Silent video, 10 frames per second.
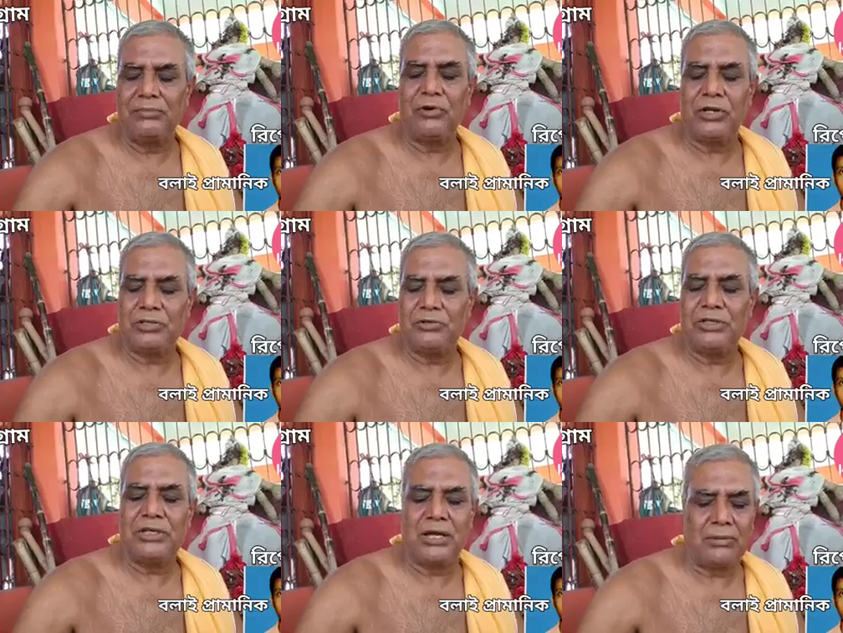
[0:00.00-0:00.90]
লাভ করার
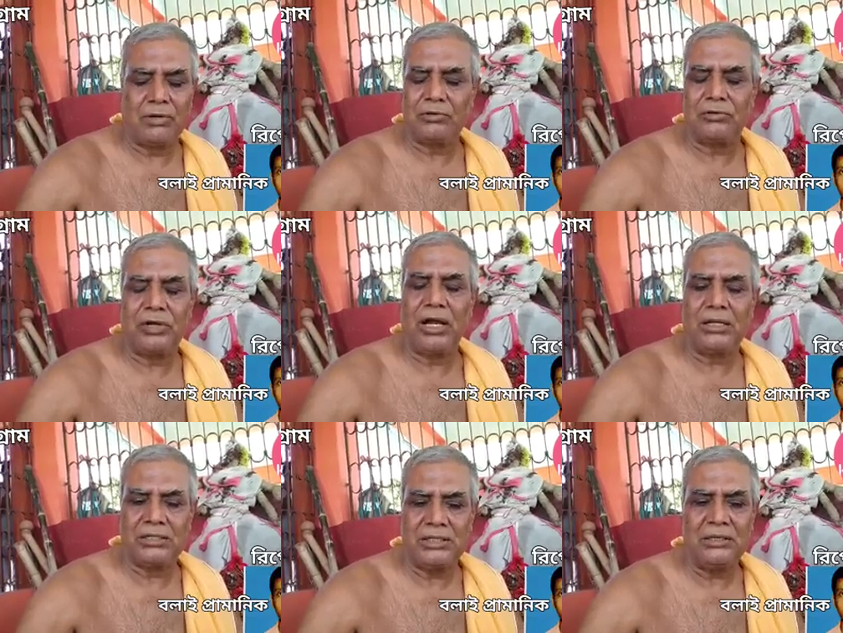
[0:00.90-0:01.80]
জন্য যারা ভক্তরা
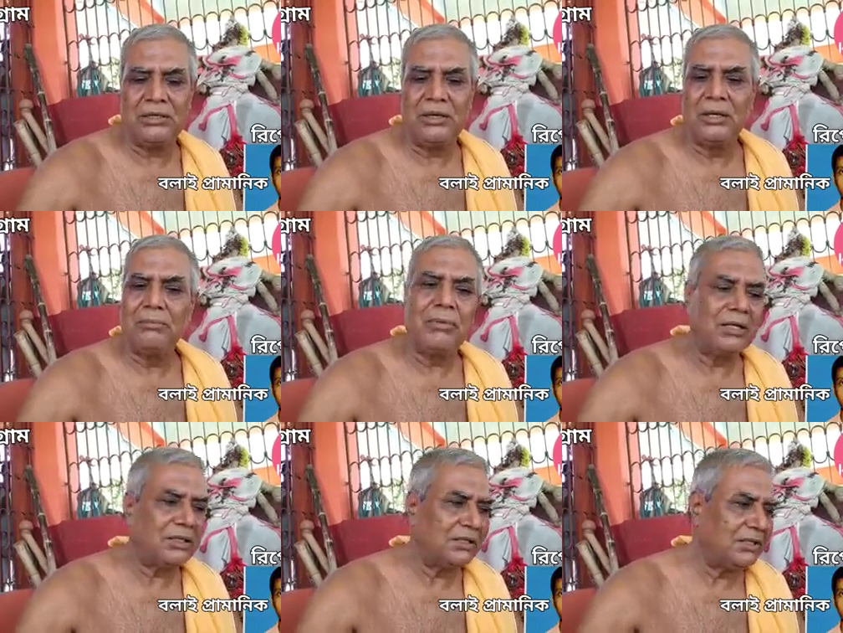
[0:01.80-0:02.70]
আসেন
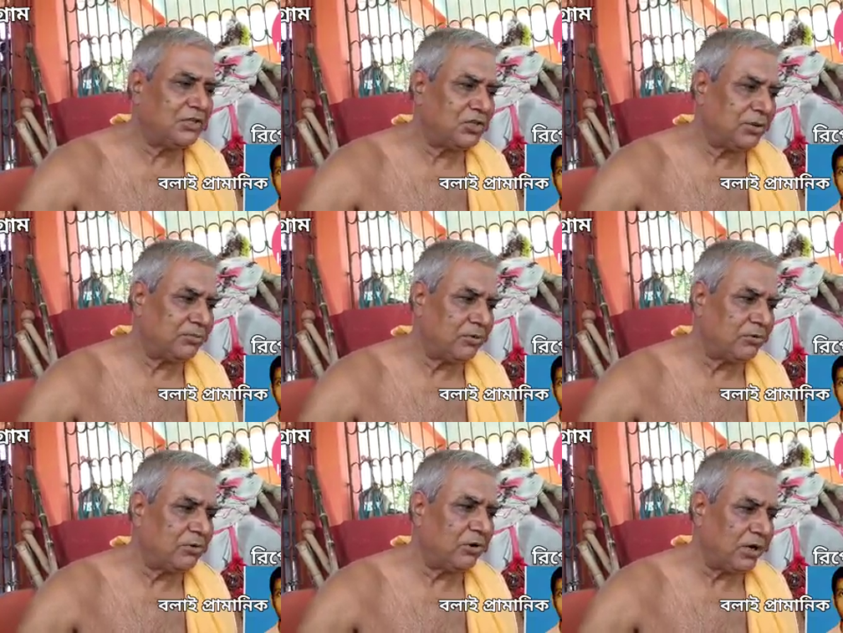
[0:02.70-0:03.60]
মা তাদের ইচ্ছা
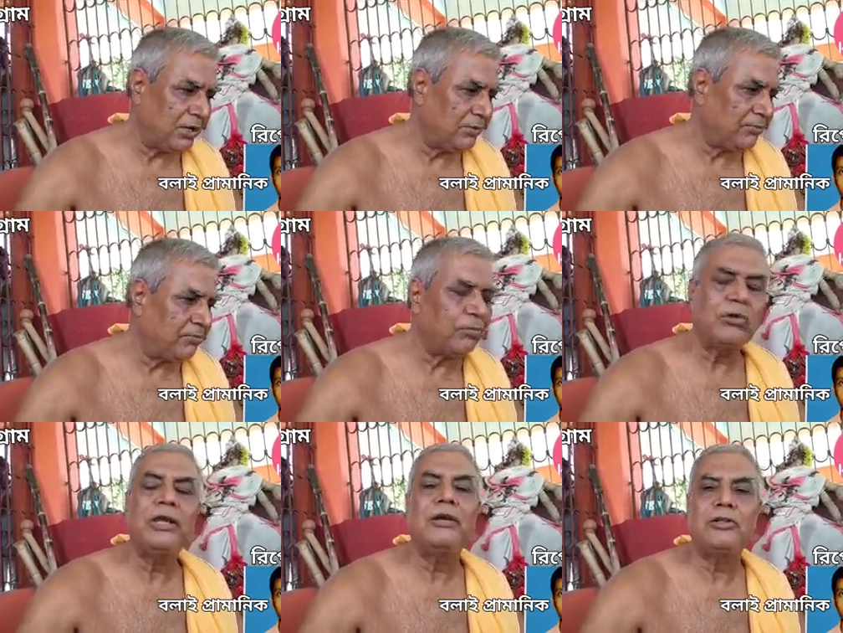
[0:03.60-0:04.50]
পূরণ করেন
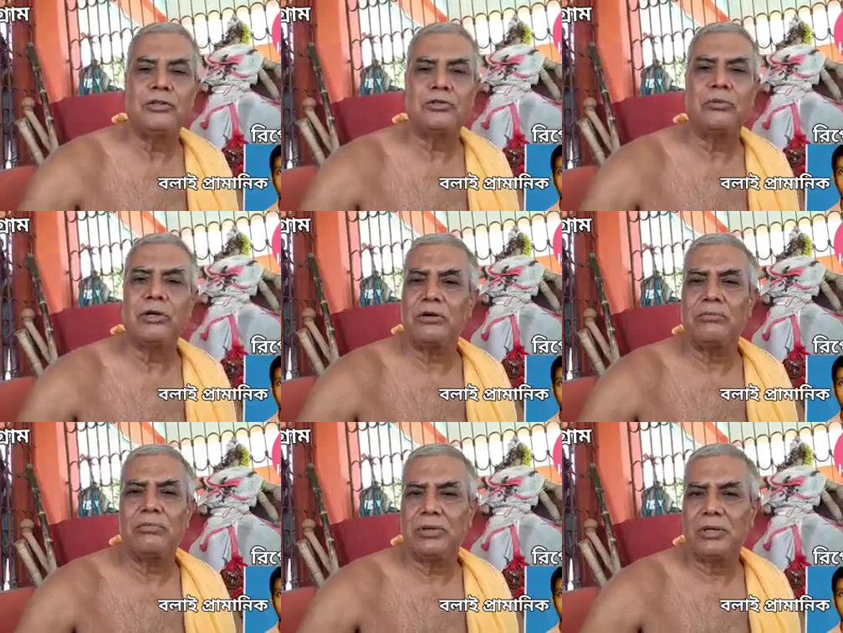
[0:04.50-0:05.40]
বলেই হয়তো
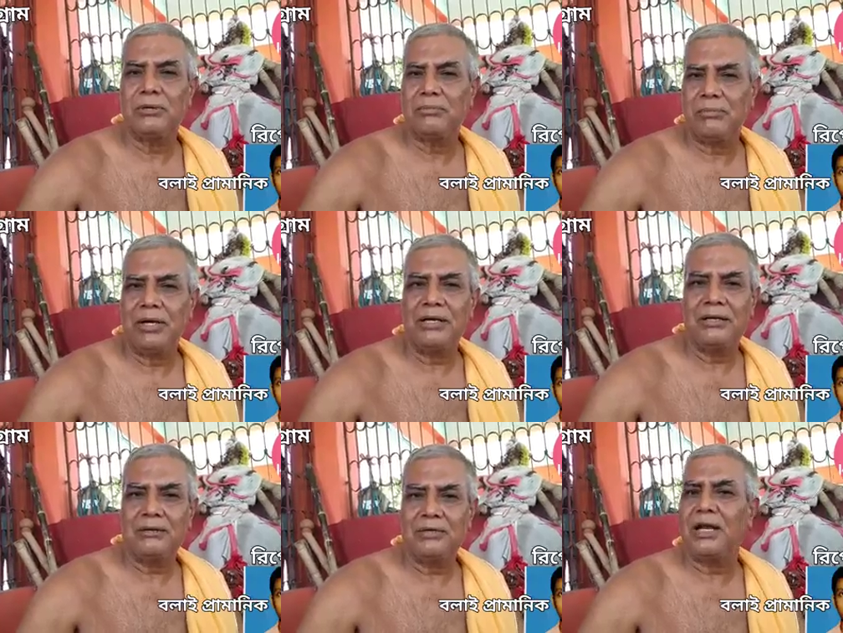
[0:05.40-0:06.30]
সমাগম
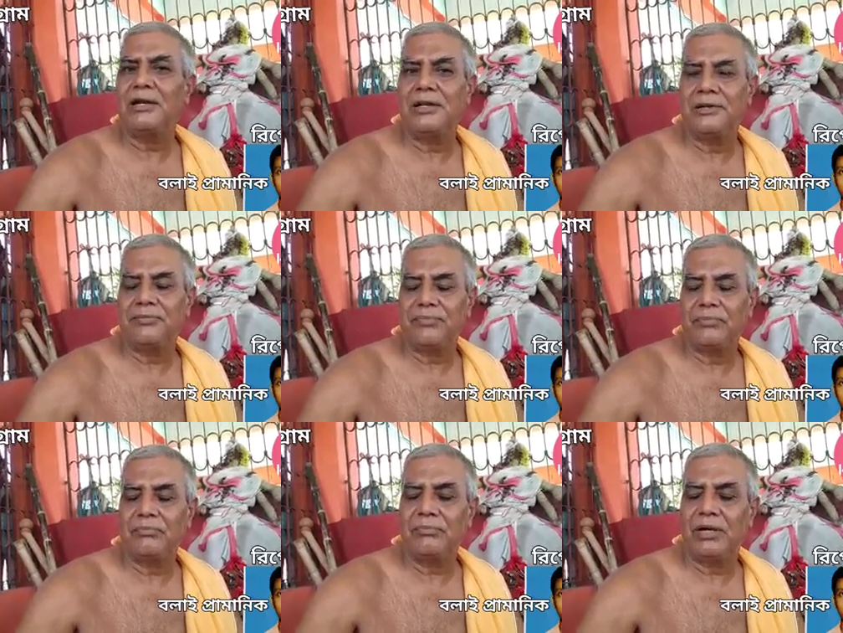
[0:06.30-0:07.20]
মায়ের টানে
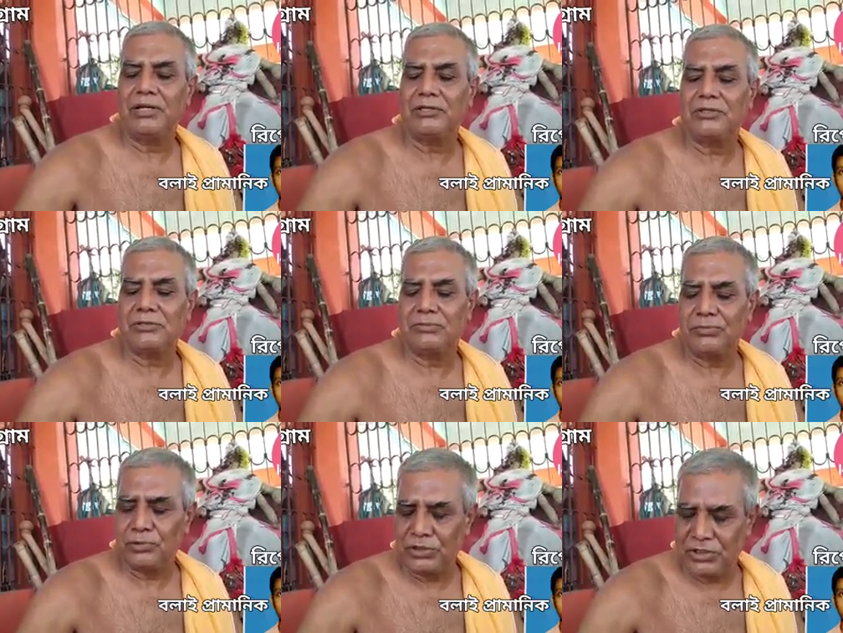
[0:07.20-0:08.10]
মায়ের
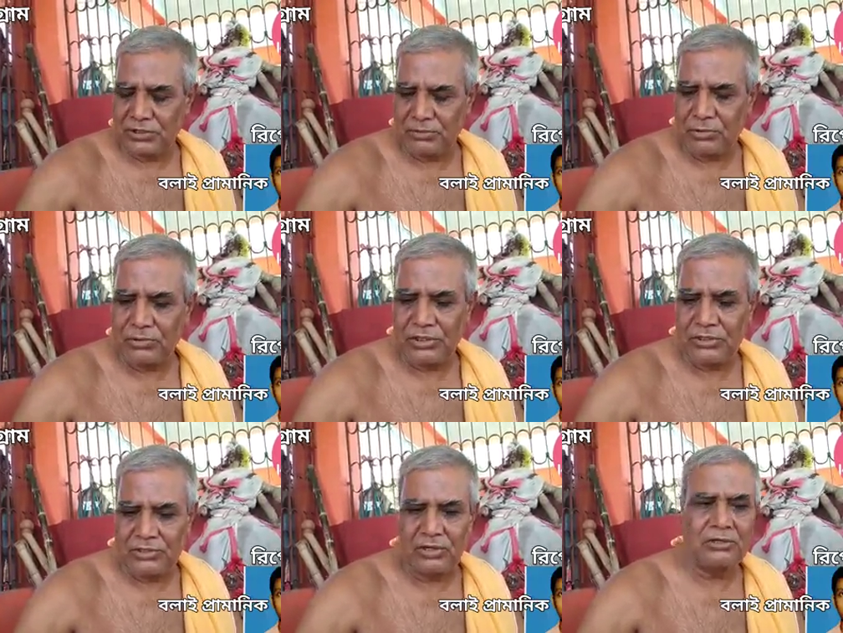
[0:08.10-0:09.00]
প্রতি যে ভক্তি
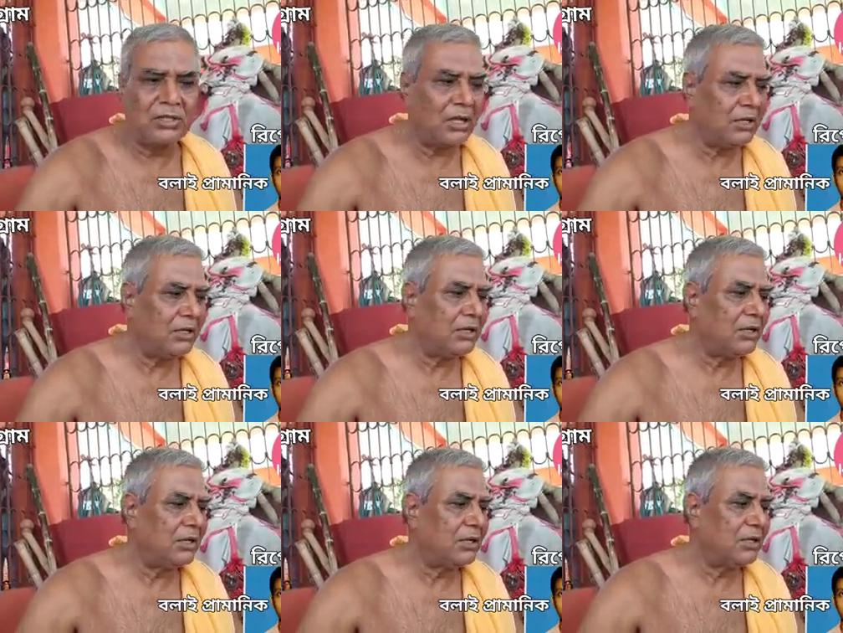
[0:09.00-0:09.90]
শ্রদ্ধা
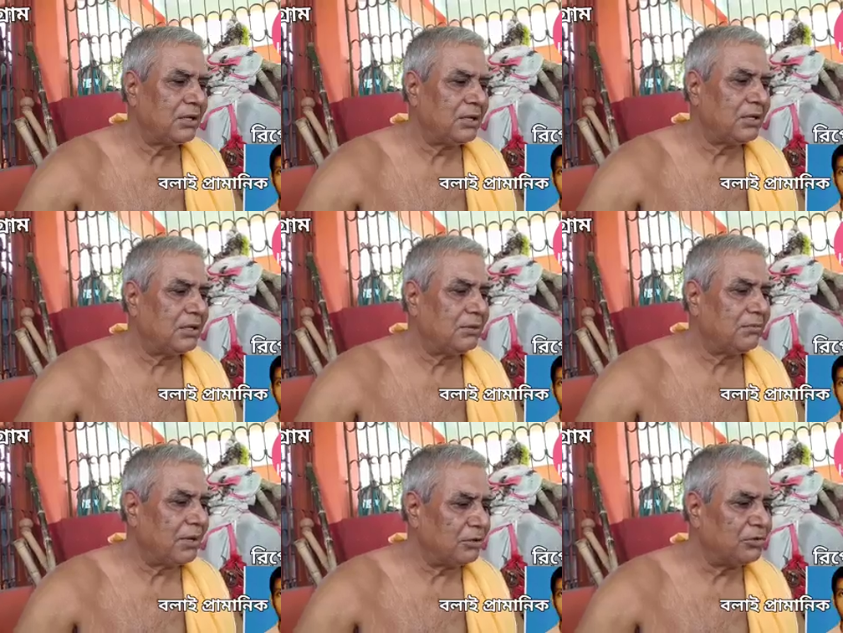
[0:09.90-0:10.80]

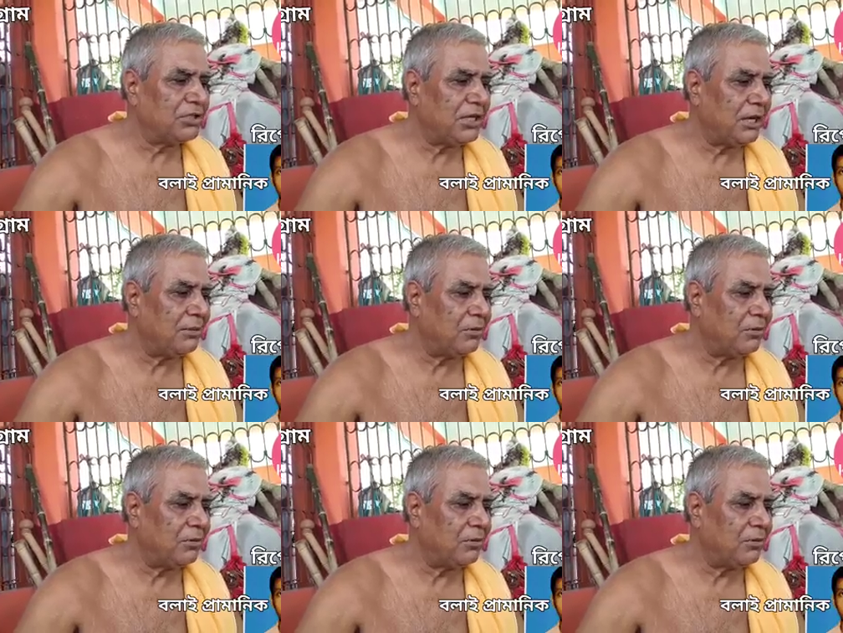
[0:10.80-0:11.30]
মানুষ যে